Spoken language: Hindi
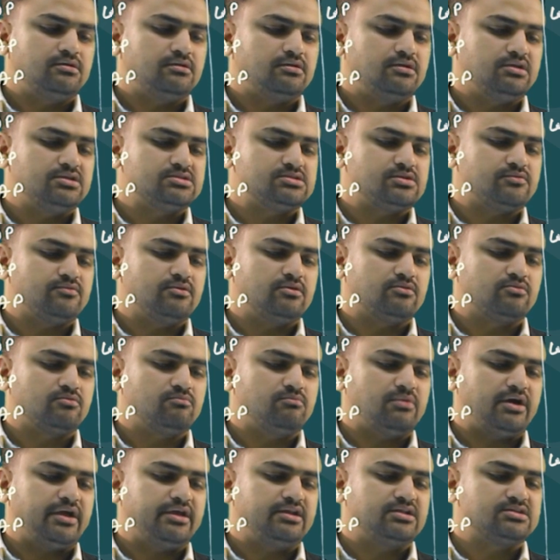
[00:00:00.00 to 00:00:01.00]
टी इज इक्वल टू
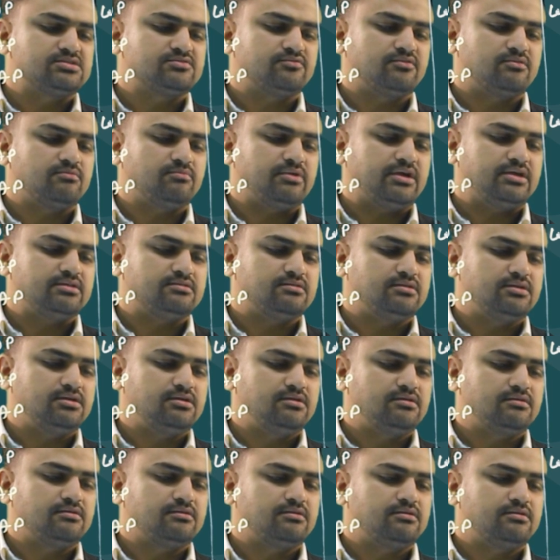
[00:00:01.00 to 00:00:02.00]
माइनस वन बाई
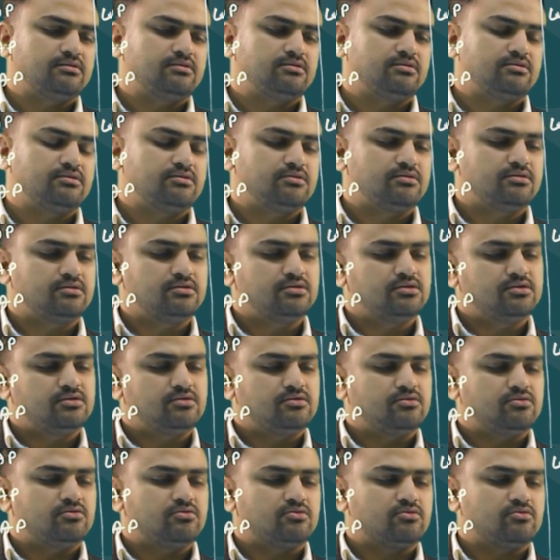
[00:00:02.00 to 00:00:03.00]
थ्री
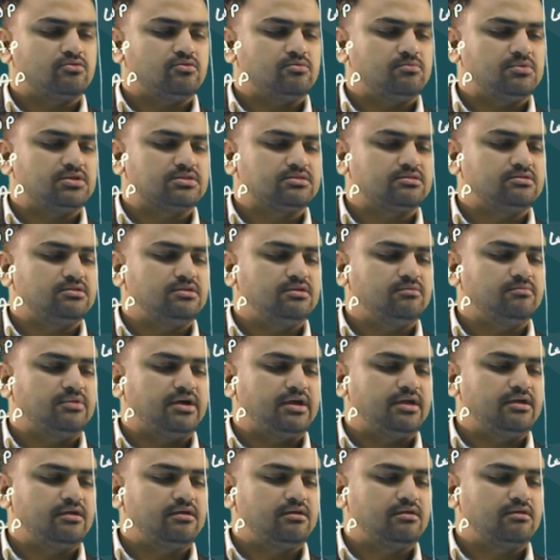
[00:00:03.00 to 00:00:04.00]
कोमा थ्री
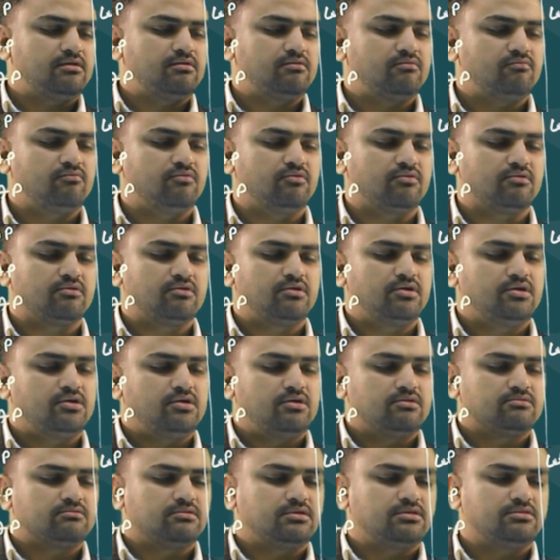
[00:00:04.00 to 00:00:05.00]
बाई फोर
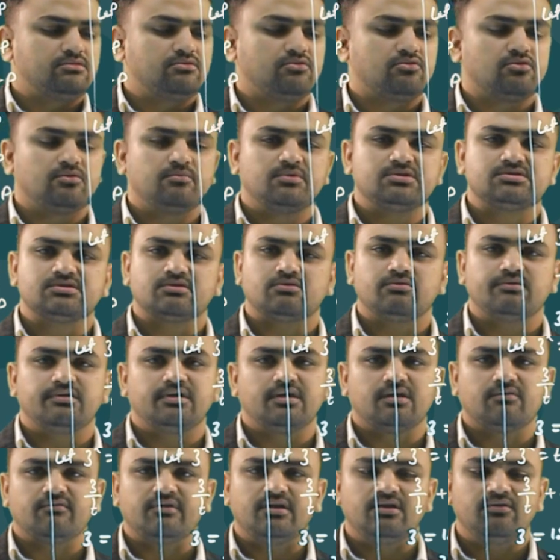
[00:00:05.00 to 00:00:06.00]
तो इन दोनों में से कोई
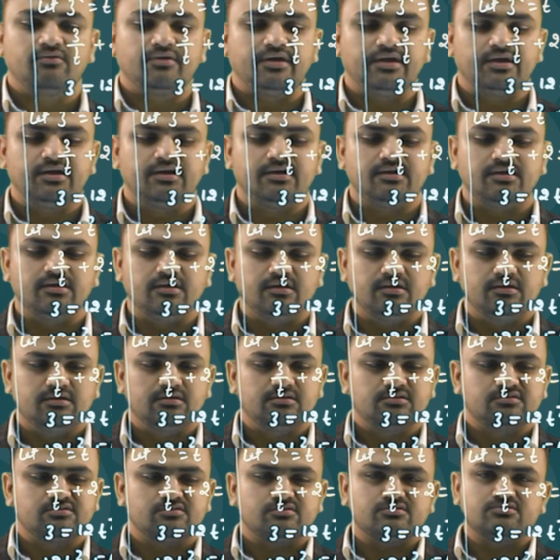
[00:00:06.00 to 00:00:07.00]
एक वैल्यू आएगी टी की
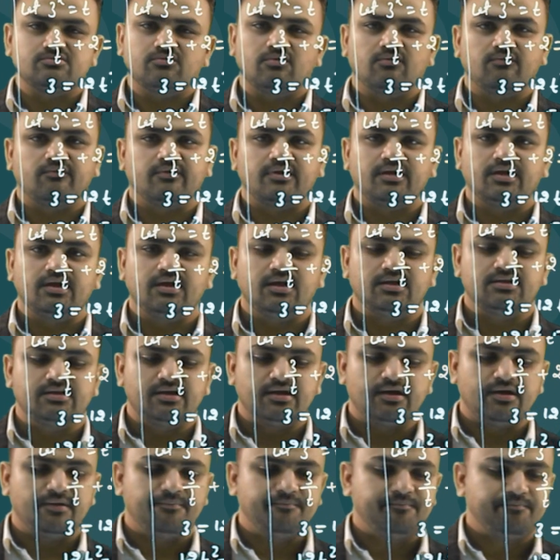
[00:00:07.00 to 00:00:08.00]
इसको सोल्व करेंगे आ
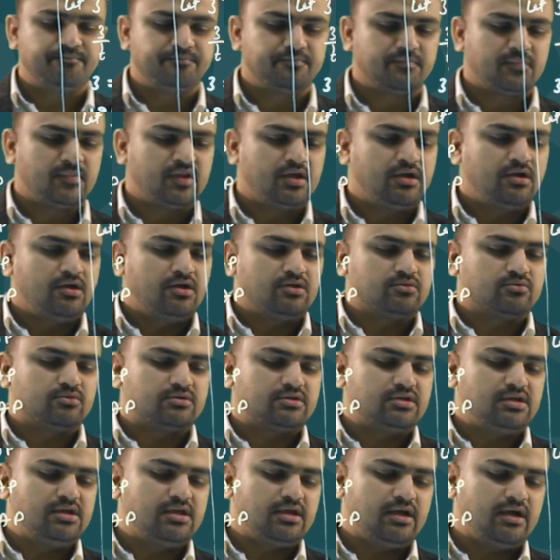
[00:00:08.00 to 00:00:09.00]
जाएगा तो
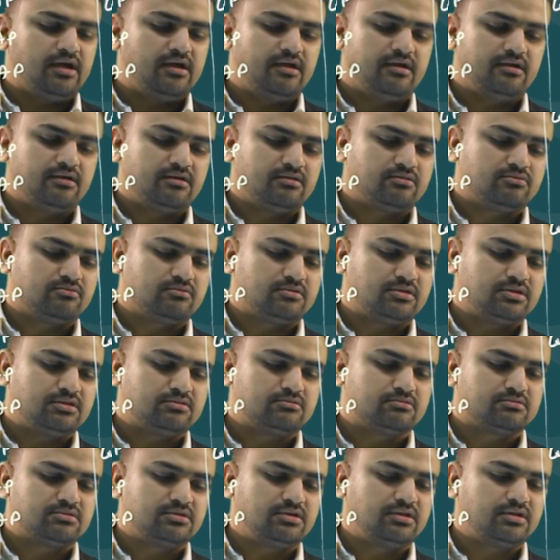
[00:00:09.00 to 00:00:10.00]
टी क्या है तो टी
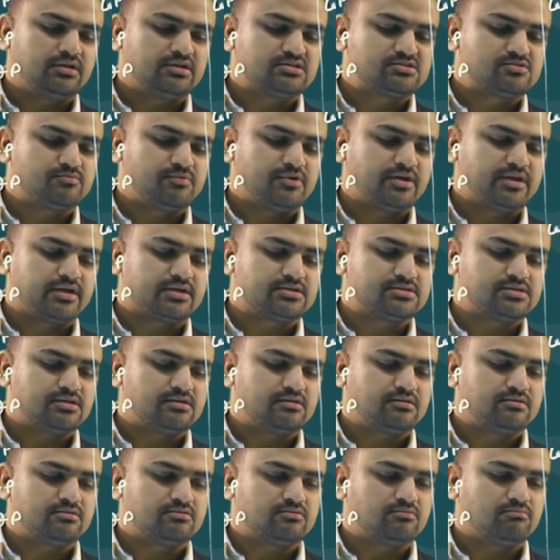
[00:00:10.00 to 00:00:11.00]
तो थ्री रेस्ट पावर एक्स है
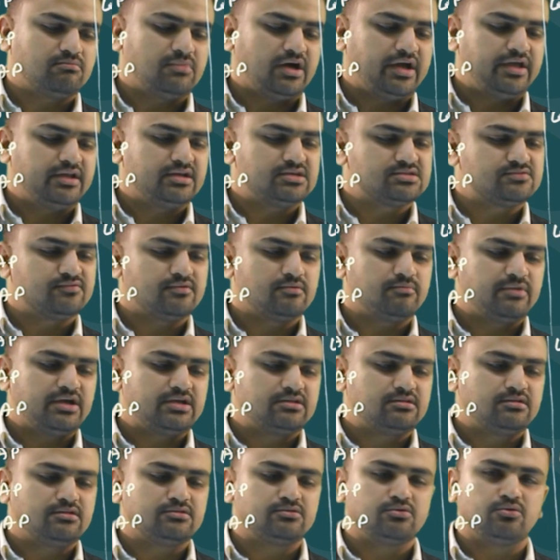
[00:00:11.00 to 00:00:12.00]
तो माइनस वन
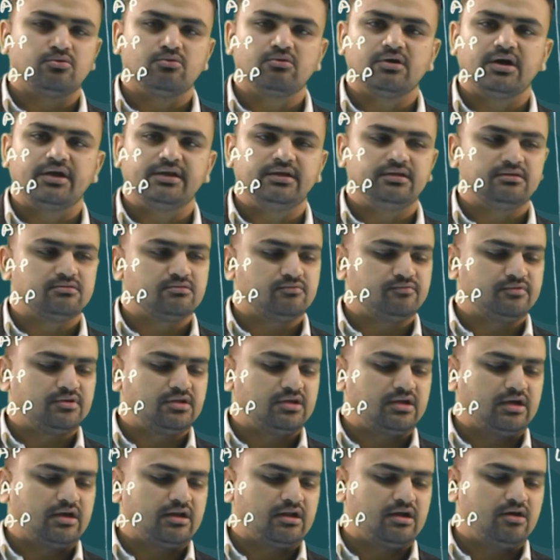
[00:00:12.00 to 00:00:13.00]
बाई थ्री तो होगा नहीं तो फिर
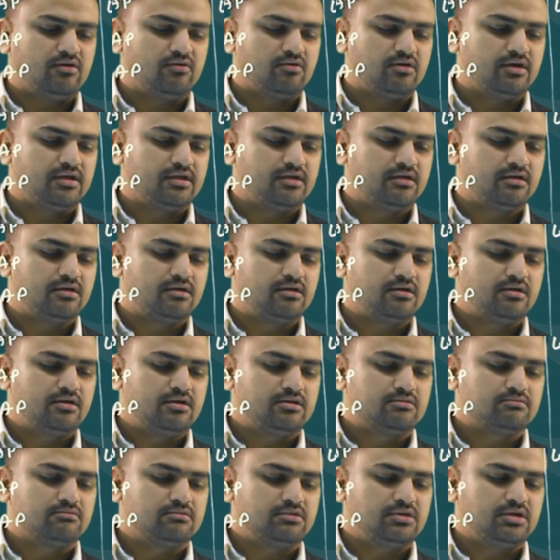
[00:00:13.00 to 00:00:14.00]
क्या रहा होगा ये
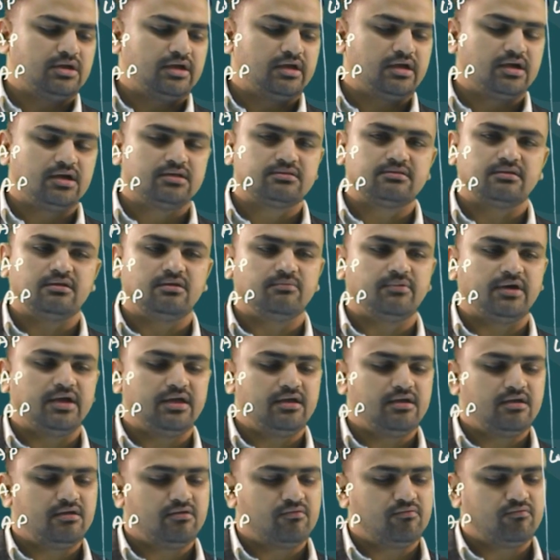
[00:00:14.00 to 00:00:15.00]
तो ये आएगा थ्री
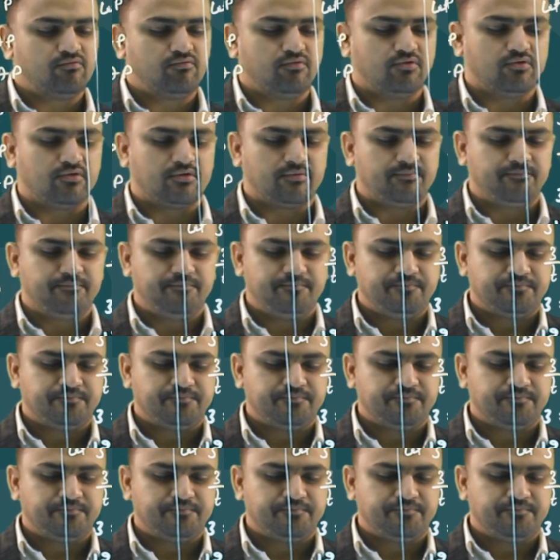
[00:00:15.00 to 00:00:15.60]
बाई फोर